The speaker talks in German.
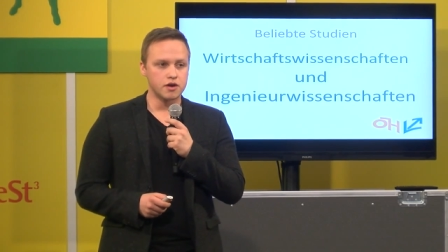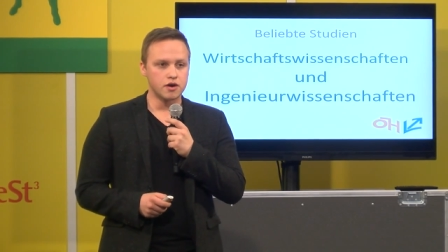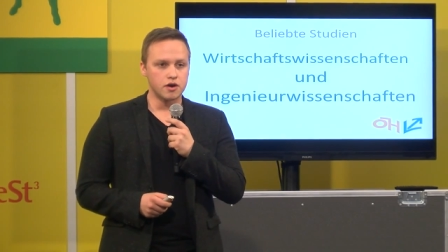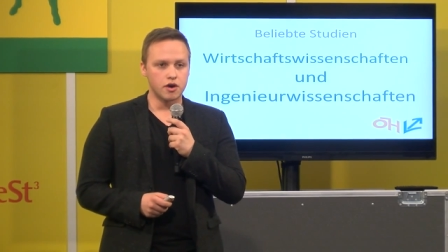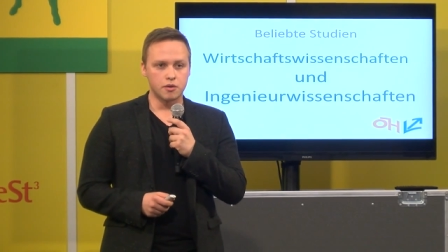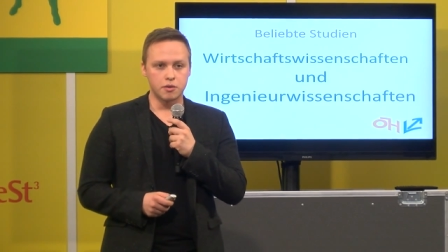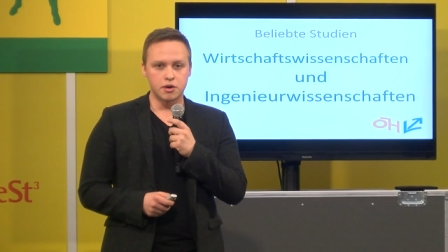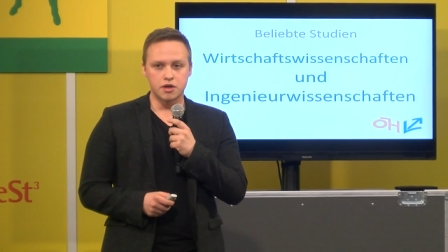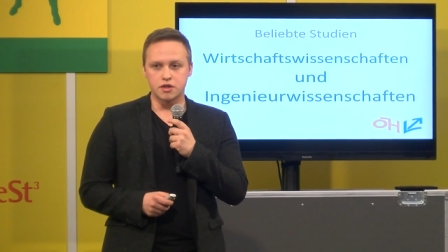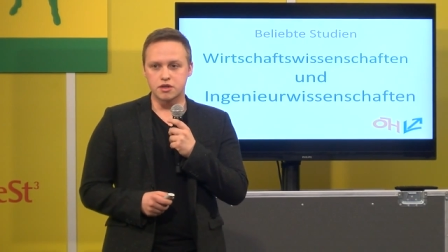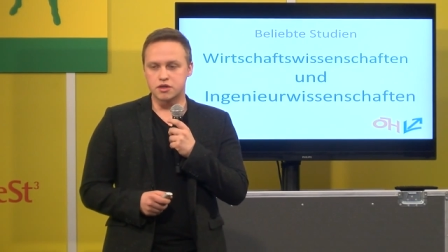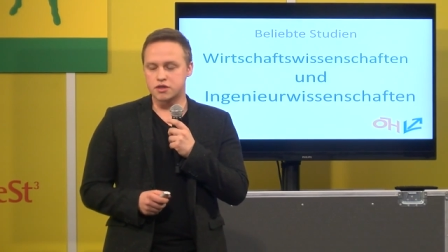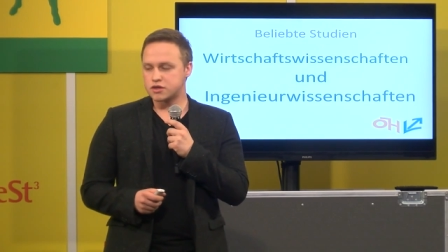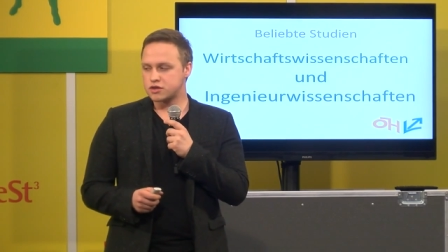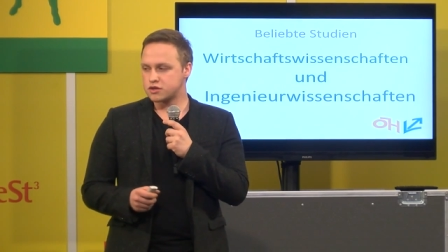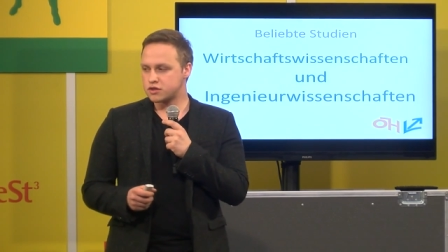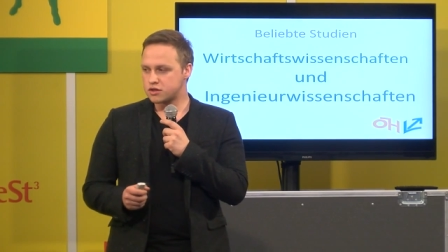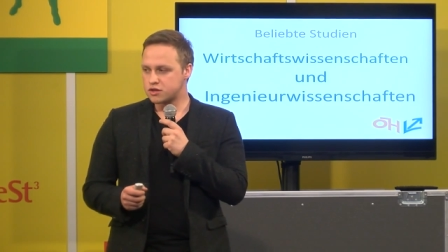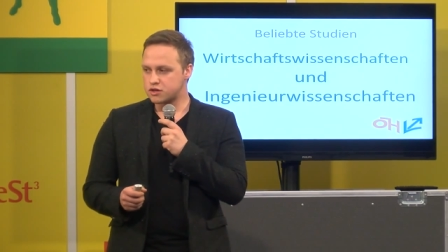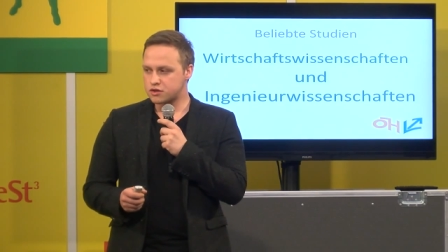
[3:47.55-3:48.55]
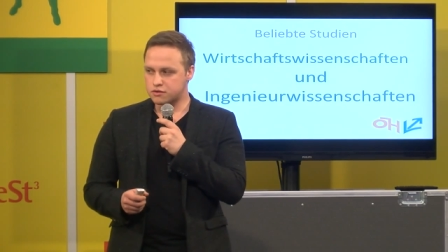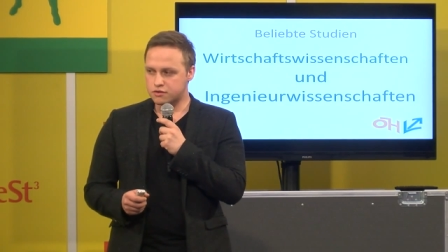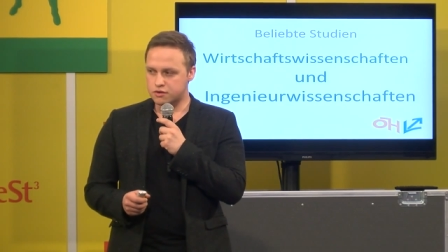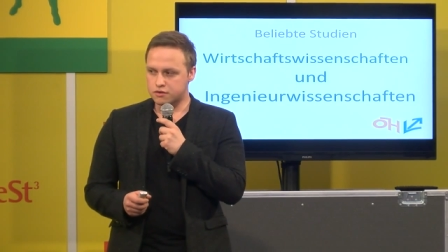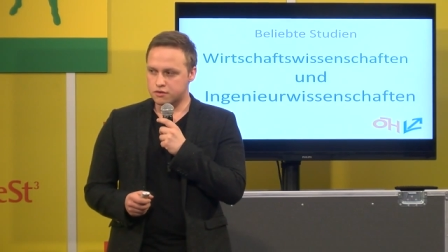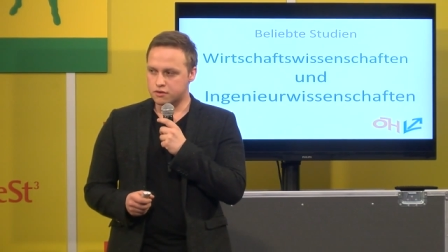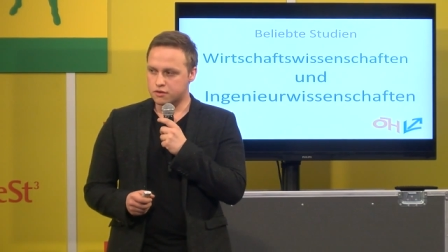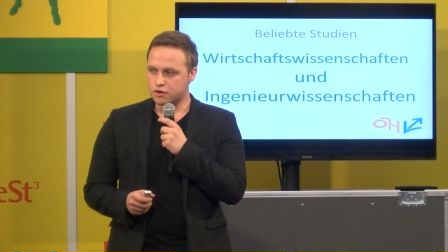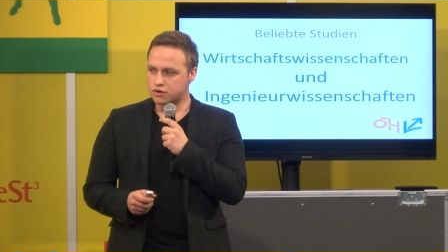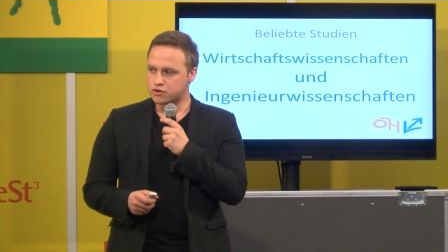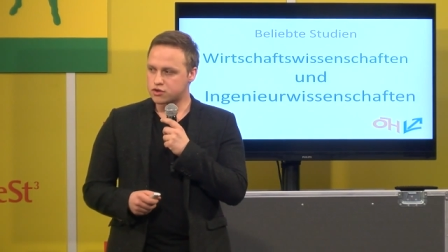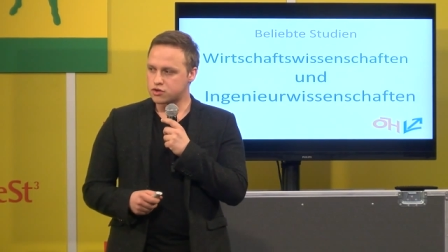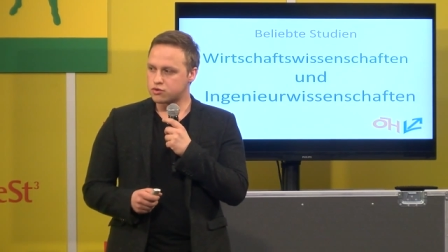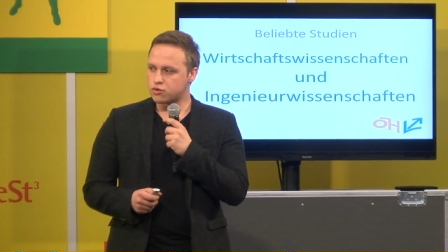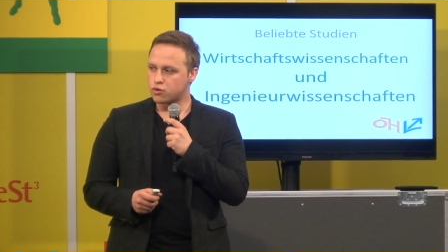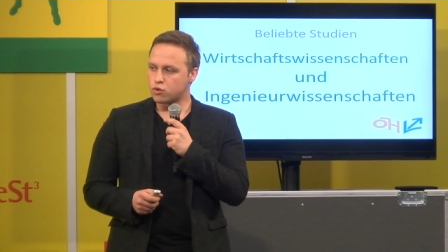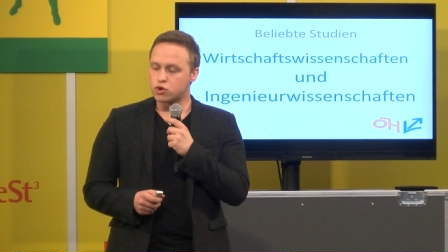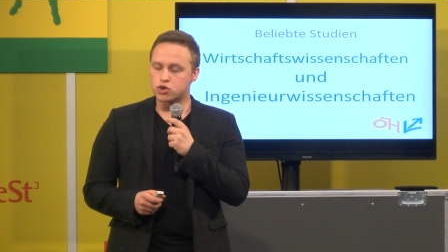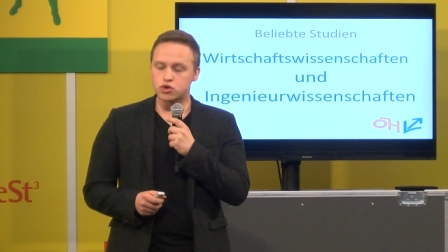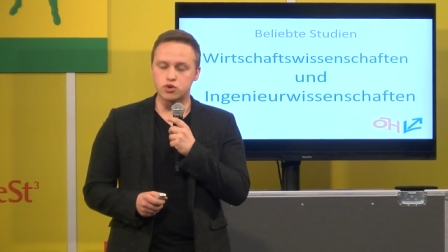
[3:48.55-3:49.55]
Aber das, das, also die
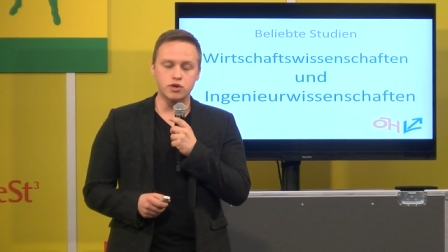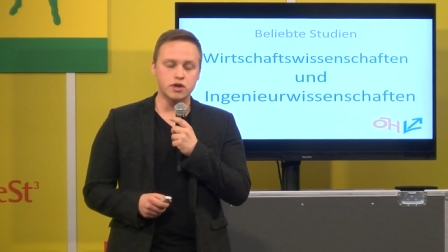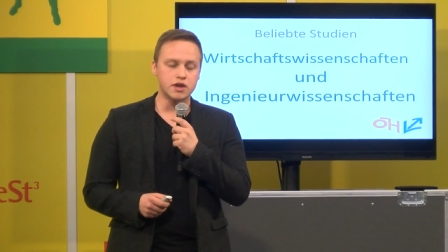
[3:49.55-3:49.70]
Hochschulen